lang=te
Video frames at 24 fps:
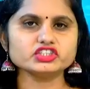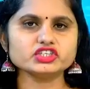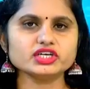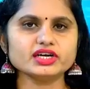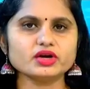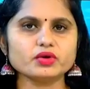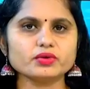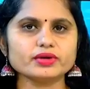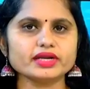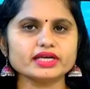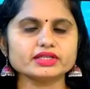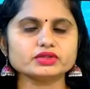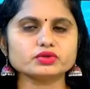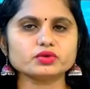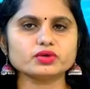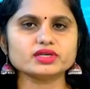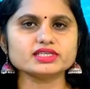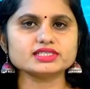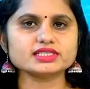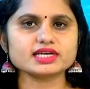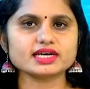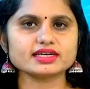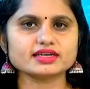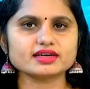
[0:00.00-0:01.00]
లోనే
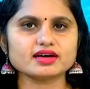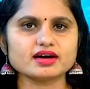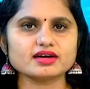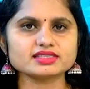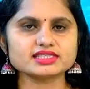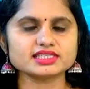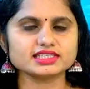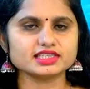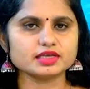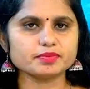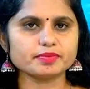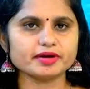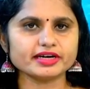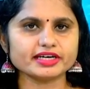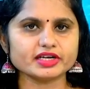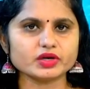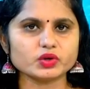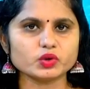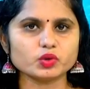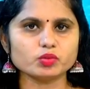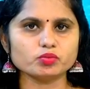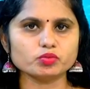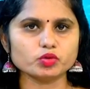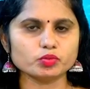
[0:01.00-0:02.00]
తొలిసారిగా
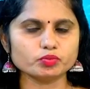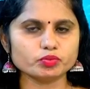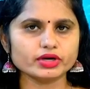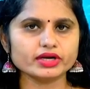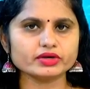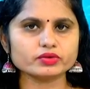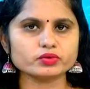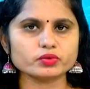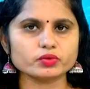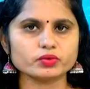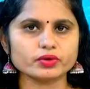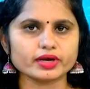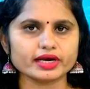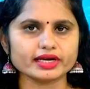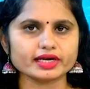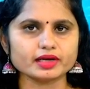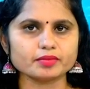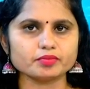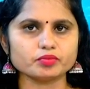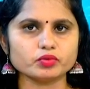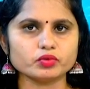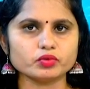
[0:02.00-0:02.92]
సిద్దిపేటలో ముంపునకు గురైన భూ